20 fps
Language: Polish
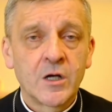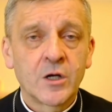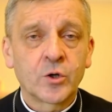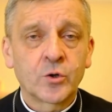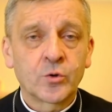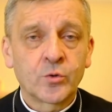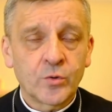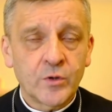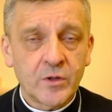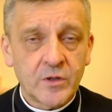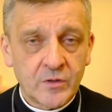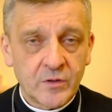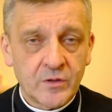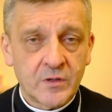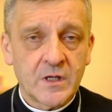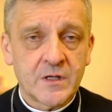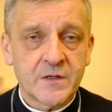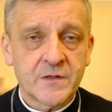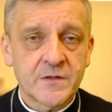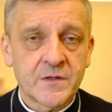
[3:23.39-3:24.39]
który to
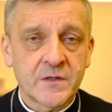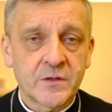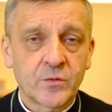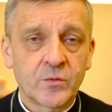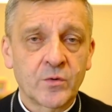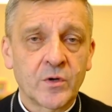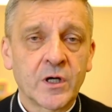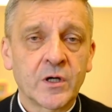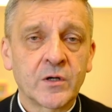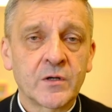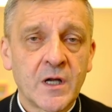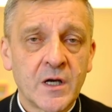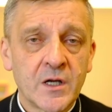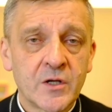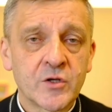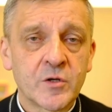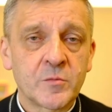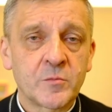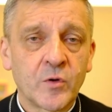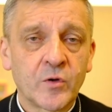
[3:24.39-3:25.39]
jest, którego
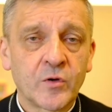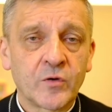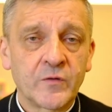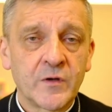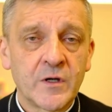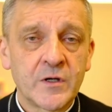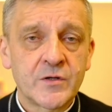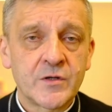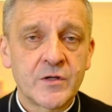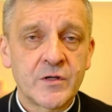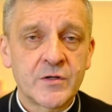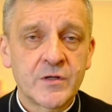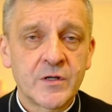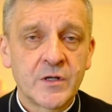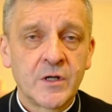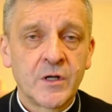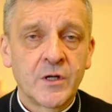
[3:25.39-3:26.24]
należy pochwycić,